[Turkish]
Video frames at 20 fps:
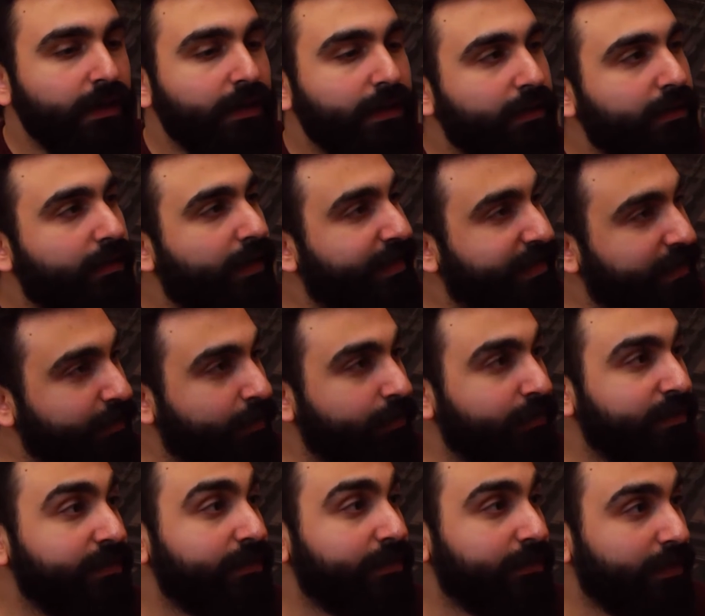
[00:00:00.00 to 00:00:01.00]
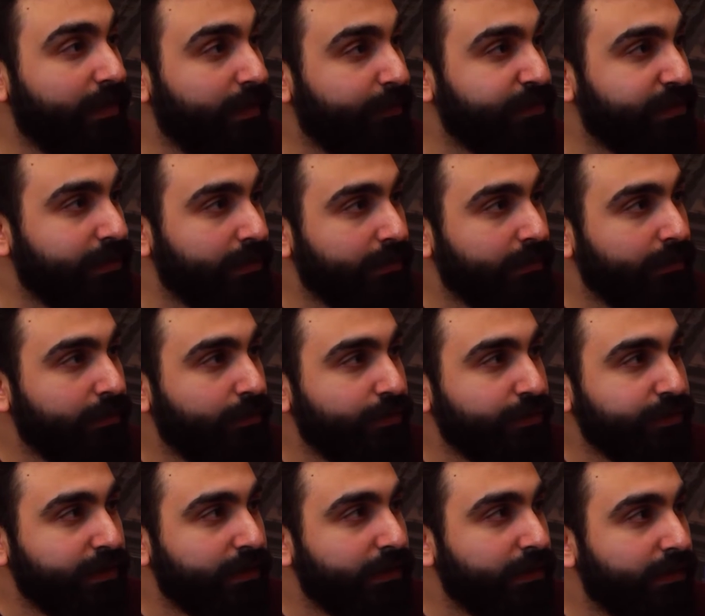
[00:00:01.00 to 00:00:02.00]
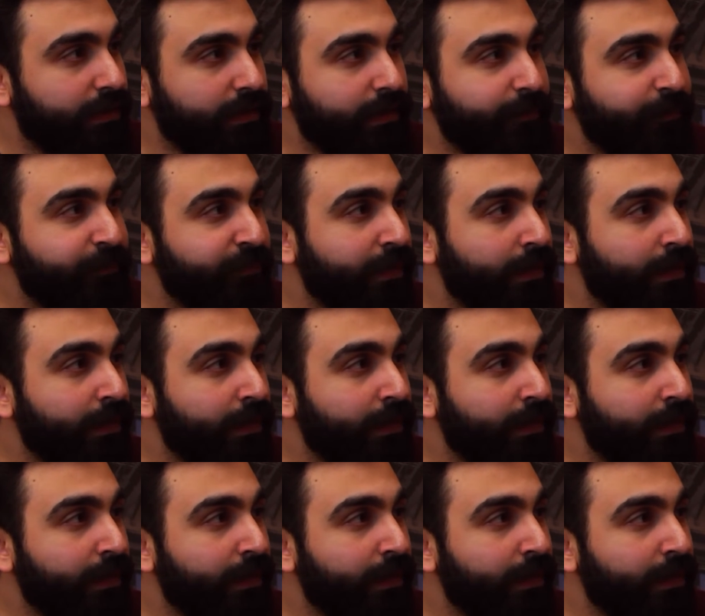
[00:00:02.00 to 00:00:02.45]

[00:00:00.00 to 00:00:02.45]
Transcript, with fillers: E, ekibimiz hepsi o şekilde.